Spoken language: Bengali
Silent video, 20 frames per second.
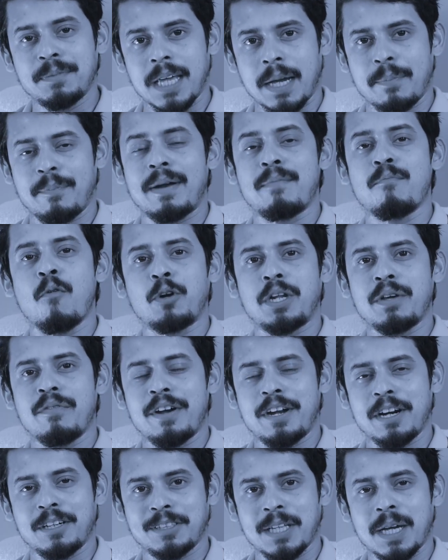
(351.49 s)
থাকবেন
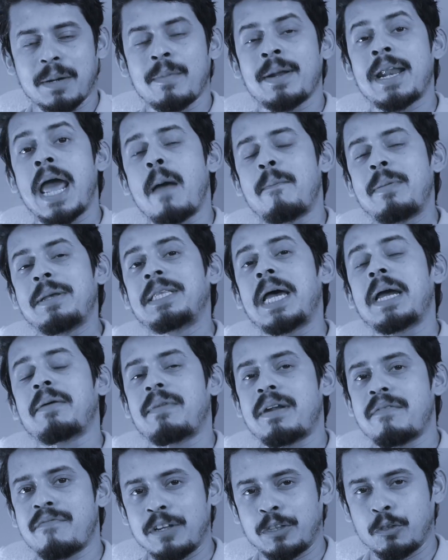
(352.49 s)
মোটিভেটেড থাকবেন হ্যাপি
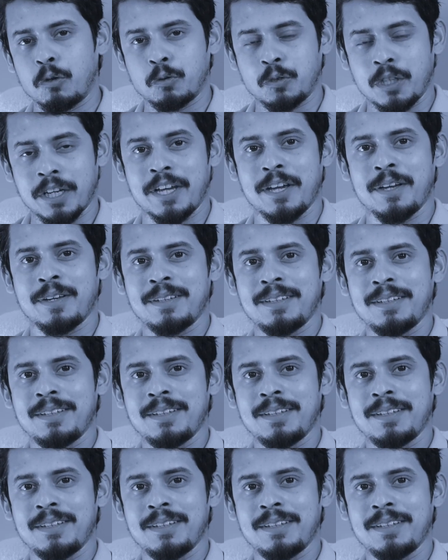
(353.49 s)
থাকবেন ভেতর থেকে